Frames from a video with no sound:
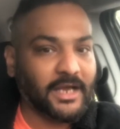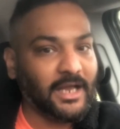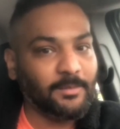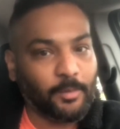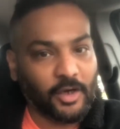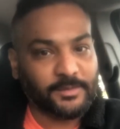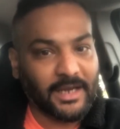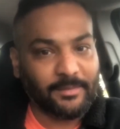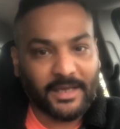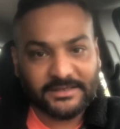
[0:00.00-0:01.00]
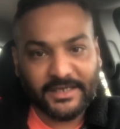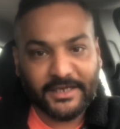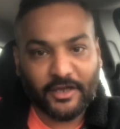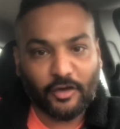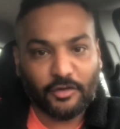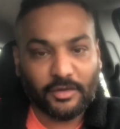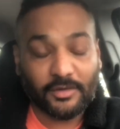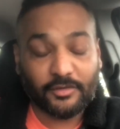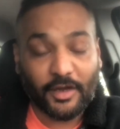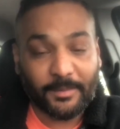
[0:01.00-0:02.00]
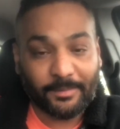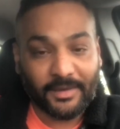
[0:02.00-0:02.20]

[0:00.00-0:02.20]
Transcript: कल बहुत बड़ा मैच है इंडिया और सॉरी